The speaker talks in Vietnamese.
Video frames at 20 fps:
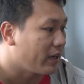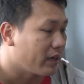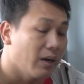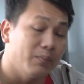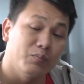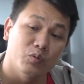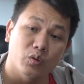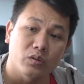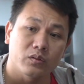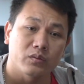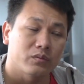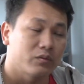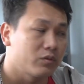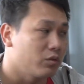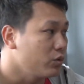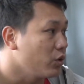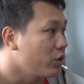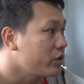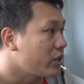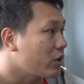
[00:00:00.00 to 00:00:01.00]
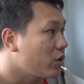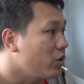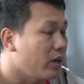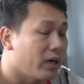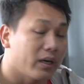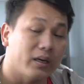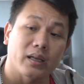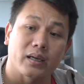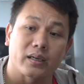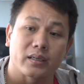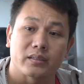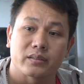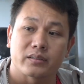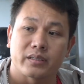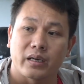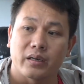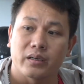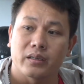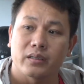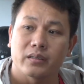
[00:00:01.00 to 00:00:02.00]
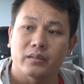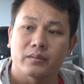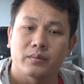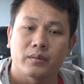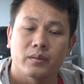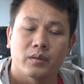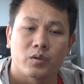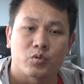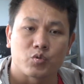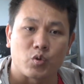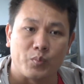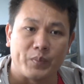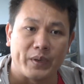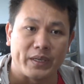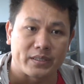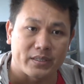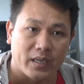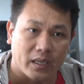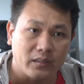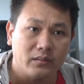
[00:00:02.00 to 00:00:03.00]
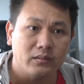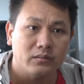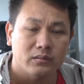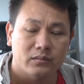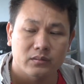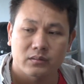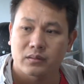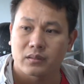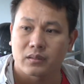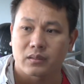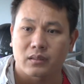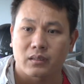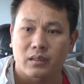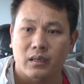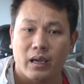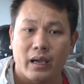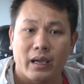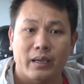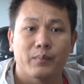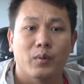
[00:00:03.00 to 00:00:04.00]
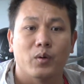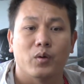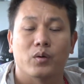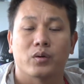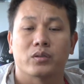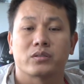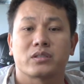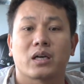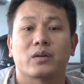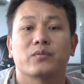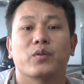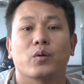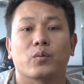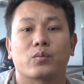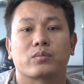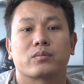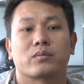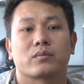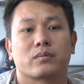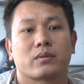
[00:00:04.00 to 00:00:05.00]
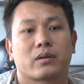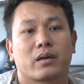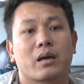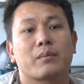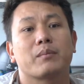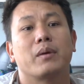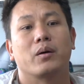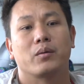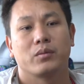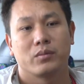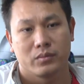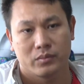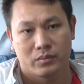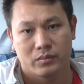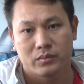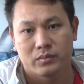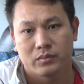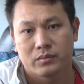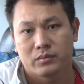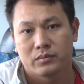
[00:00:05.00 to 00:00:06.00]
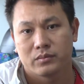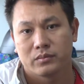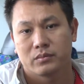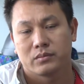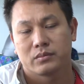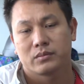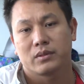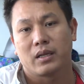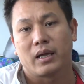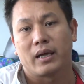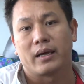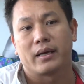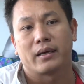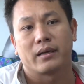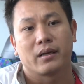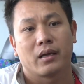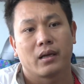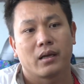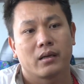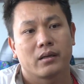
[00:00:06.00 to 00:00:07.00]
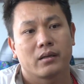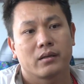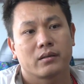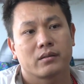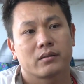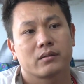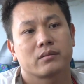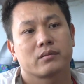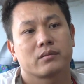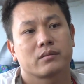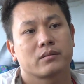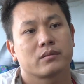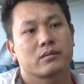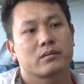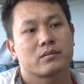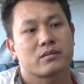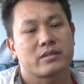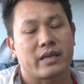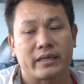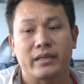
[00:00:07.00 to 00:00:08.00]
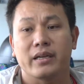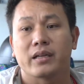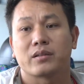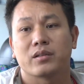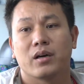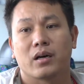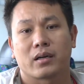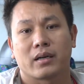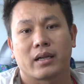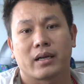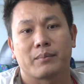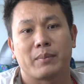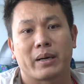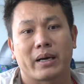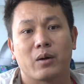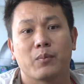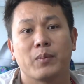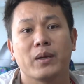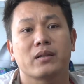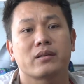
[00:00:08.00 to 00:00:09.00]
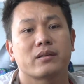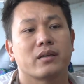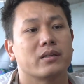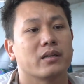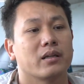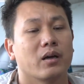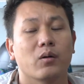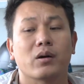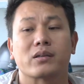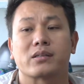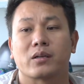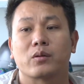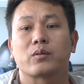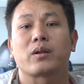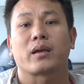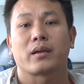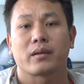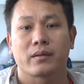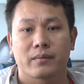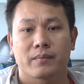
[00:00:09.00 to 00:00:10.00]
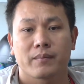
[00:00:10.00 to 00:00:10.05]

là gấp rút chúng tôi sẽ cố gắng là sẽ chuẩn bị sẵn hai bộ trang phục khác màu để ờ, tránh hiện tượng là mặc áo vít khi thi đấu ở giải đấu này